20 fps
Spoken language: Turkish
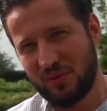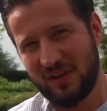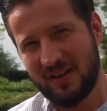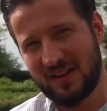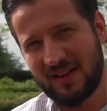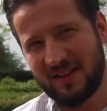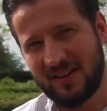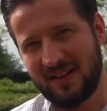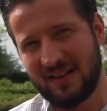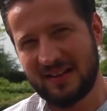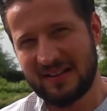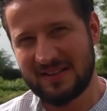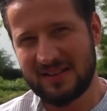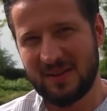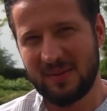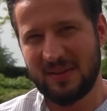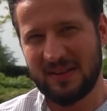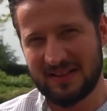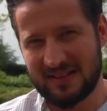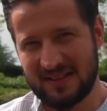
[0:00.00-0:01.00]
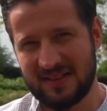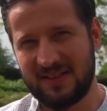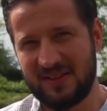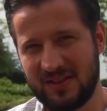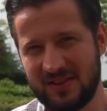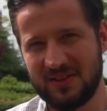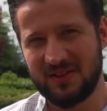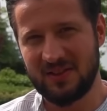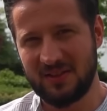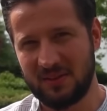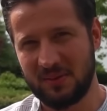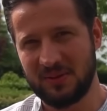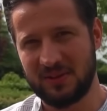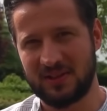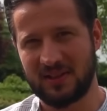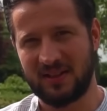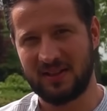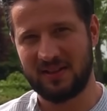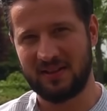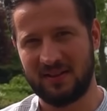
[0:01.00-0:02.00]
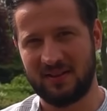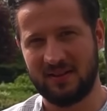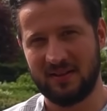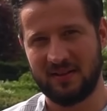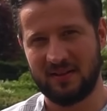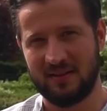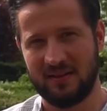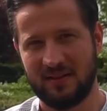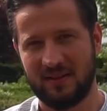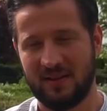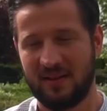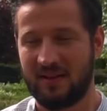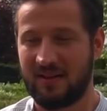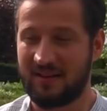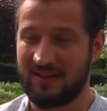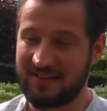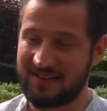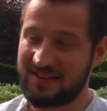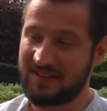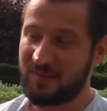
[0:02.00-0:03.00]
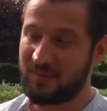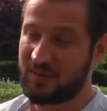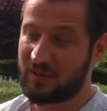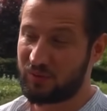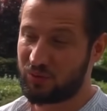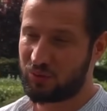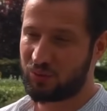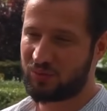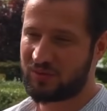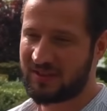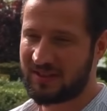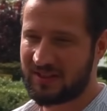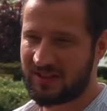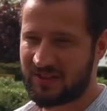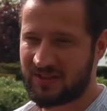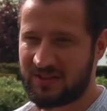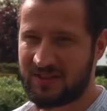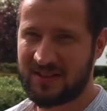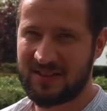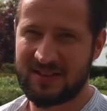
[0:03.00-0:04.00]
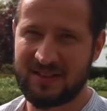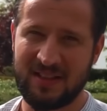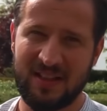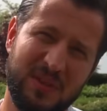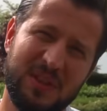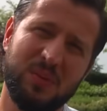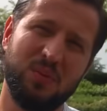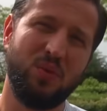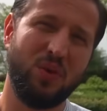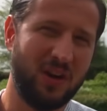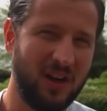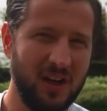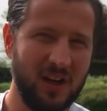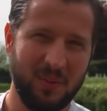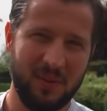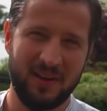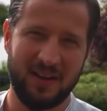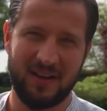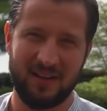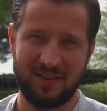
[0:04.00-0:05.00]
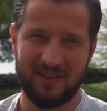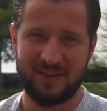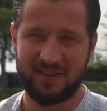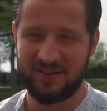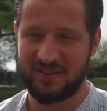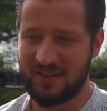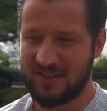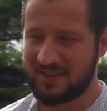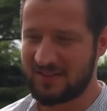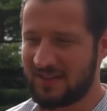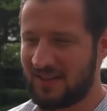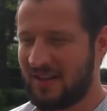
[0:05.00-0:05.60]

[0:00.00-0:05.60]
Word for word: buraya kadar aslında biraz sıkıcıydı değil mi Şakir? Biraz abi. Asıl mevzumuza geçeceğiz. Biz bu arabayı anlatacağız.